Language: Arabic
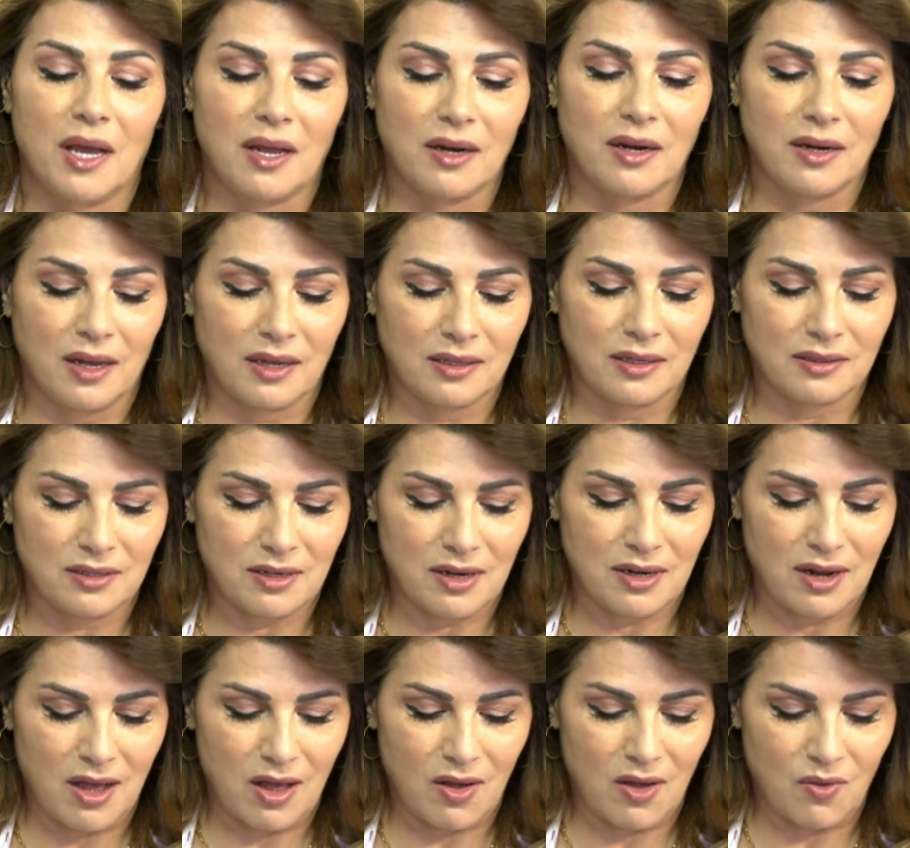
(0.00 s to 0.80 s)

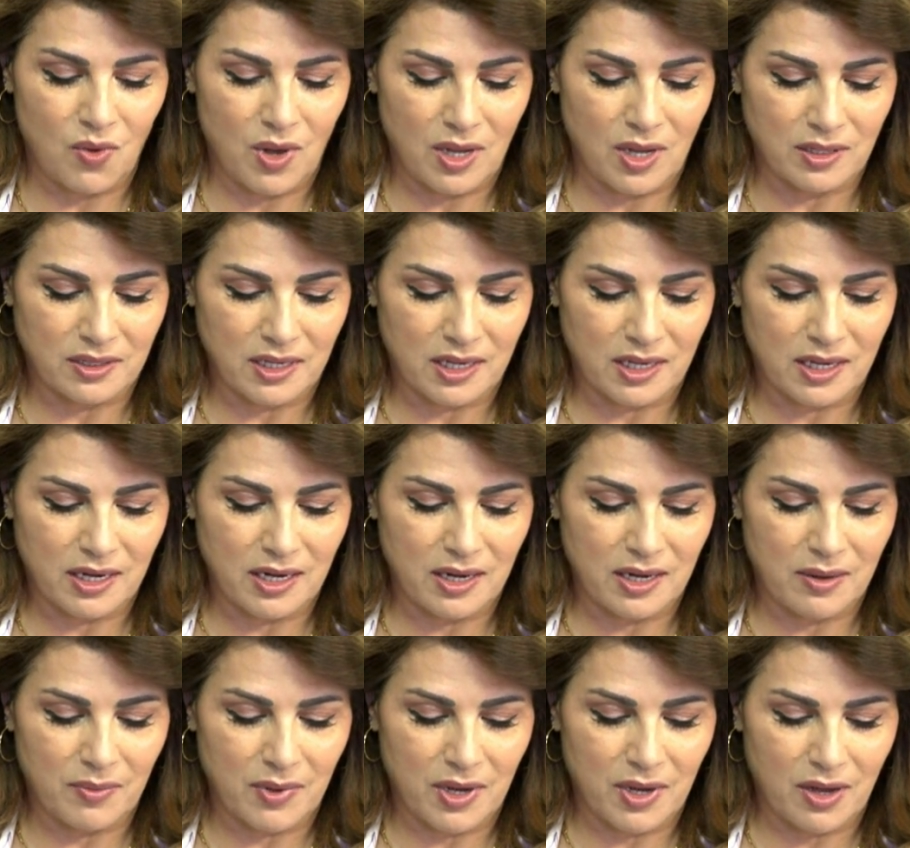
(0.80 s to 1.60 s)
العذراء
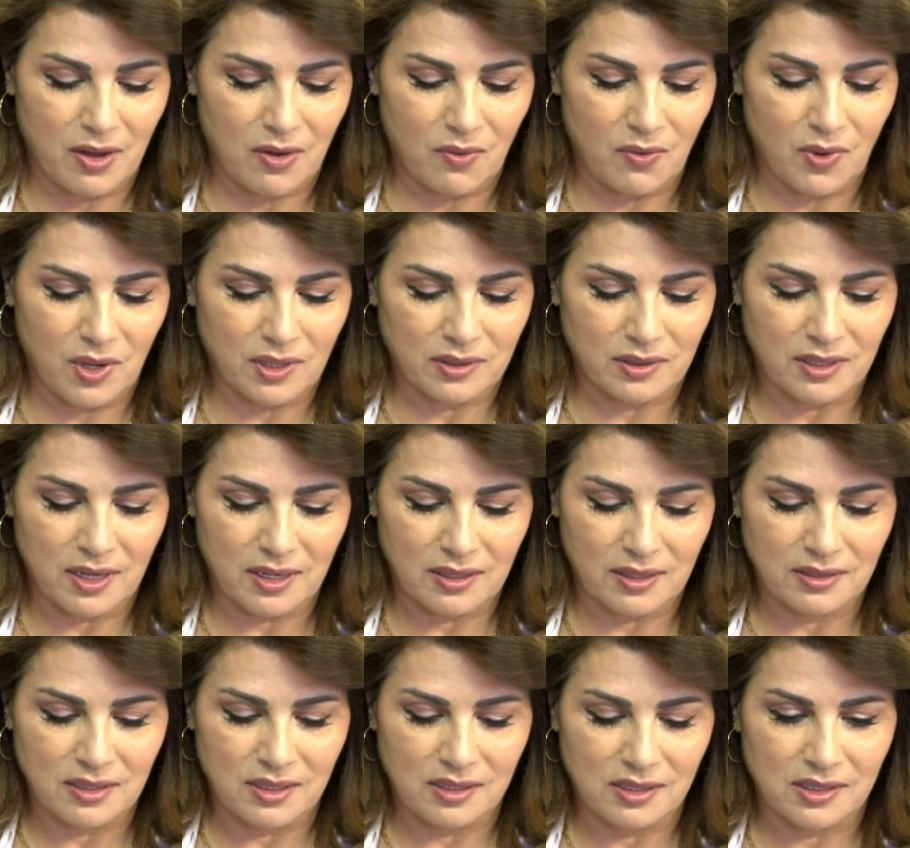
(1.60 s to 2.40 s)
وتكريمها
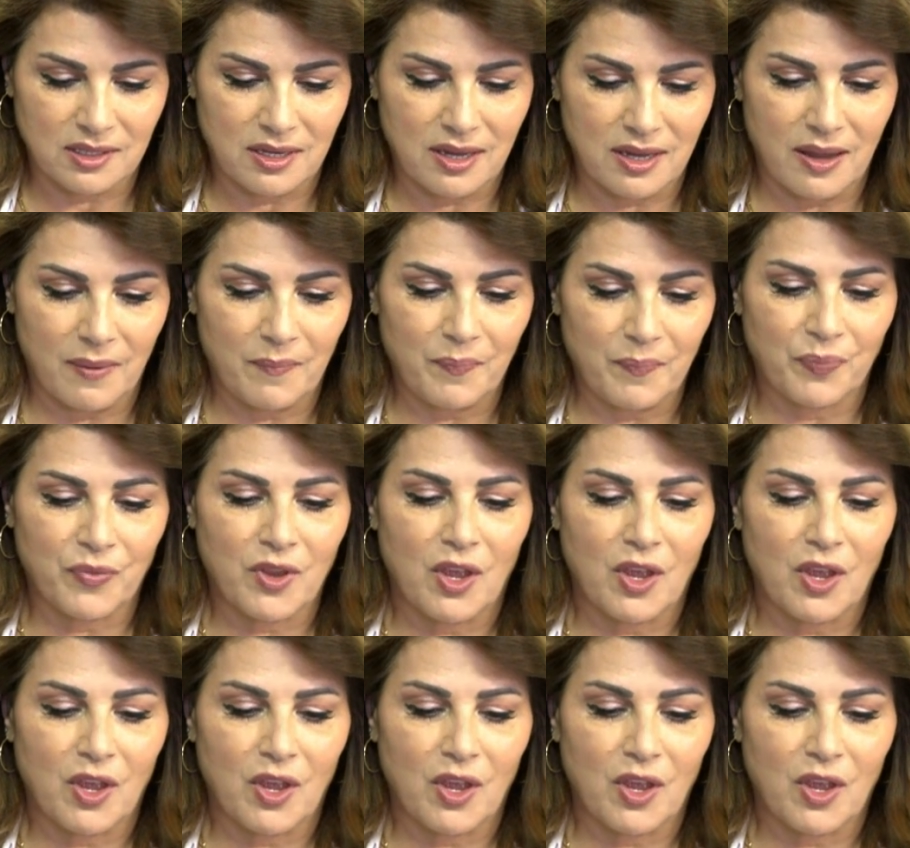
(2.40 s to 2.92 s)
وتقديسها